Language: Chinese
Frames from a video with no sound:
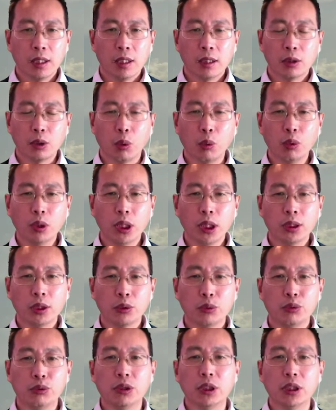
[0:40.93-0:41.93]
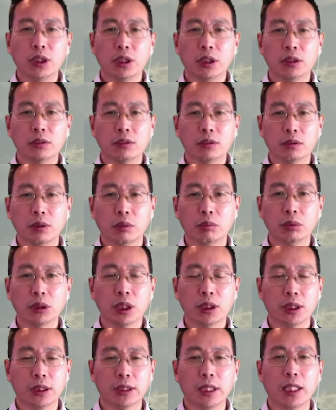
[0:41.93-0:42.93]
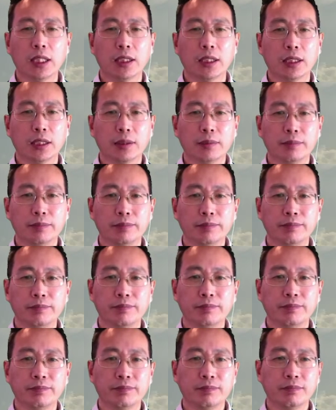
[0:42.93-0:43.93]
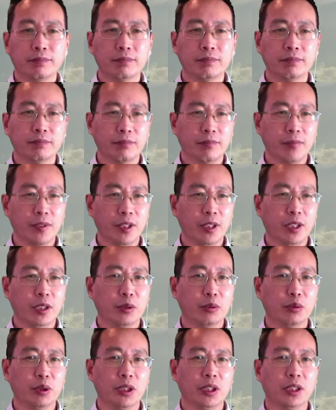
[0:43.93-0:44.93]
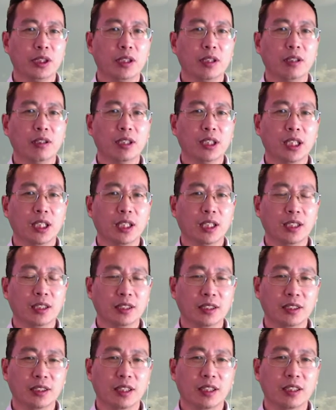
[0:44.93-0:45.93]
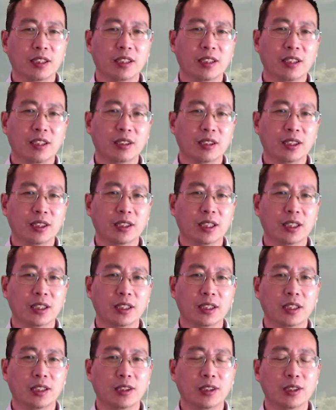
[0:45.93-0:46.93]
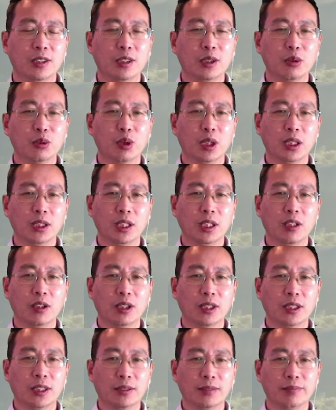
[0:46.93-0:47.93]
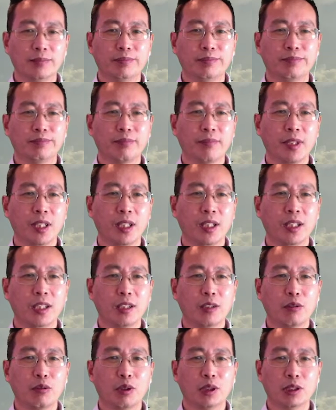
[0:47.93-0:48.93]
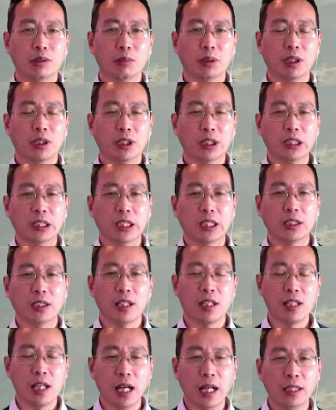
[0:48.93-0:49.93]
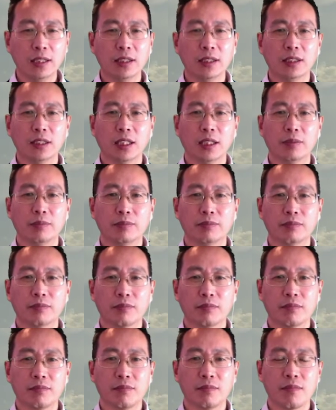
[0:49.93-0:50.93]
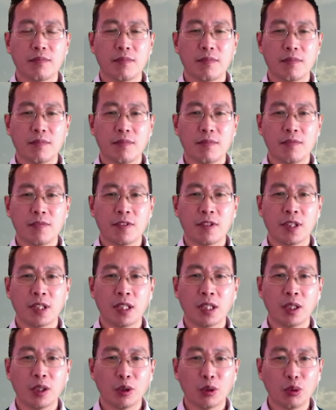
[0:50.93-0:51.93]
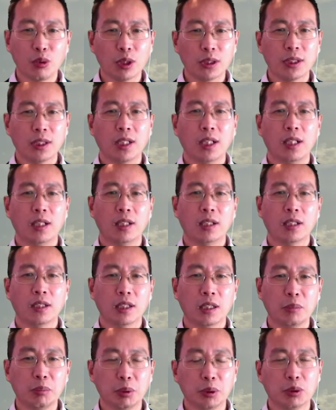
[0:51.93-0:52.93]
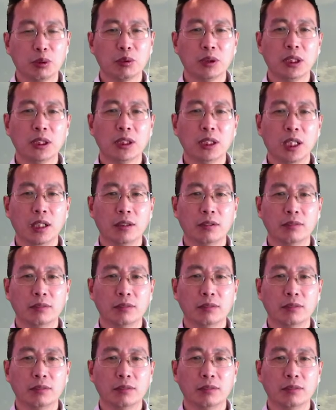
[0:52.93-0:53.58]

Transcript: 同样的距离，同样的价格，啊，说的挺好的啊，这好像他 TLC 做了件好事做了什么好事呢？让残疾人坐车跟普通人一样，